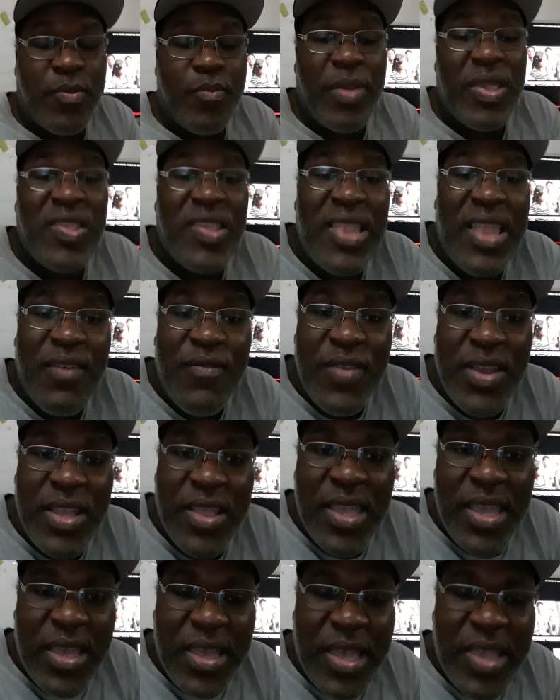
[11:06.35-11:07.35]
Mais c'est la
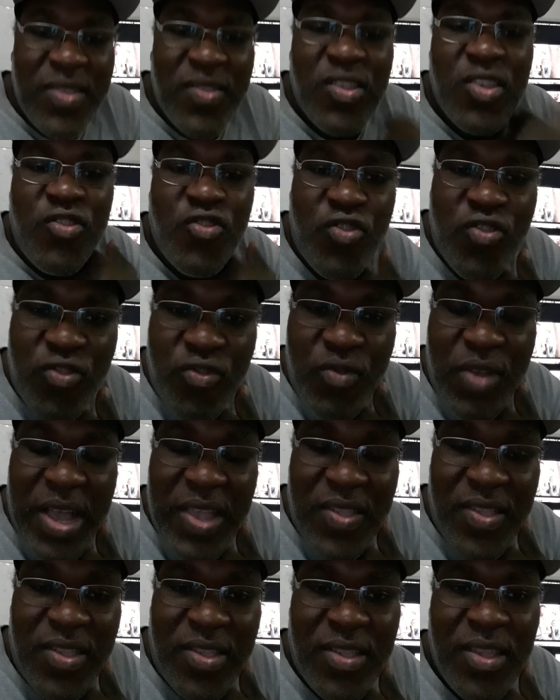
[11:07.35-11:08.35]
vérité. Qu'est-ce que je suis
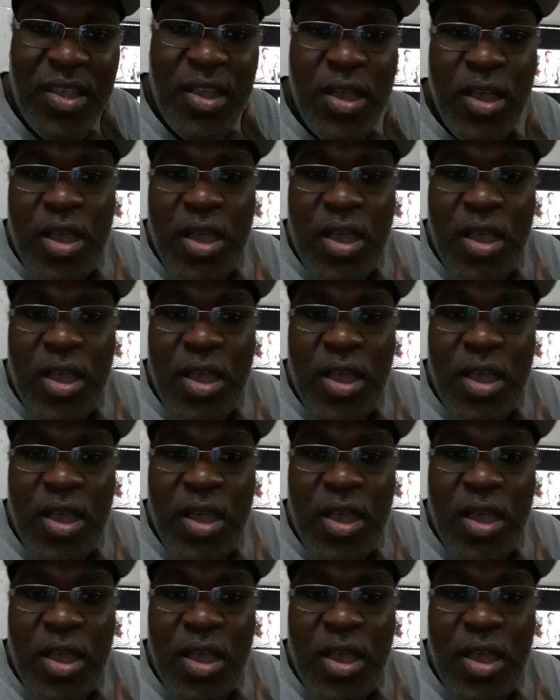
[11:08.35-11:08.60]
raciste?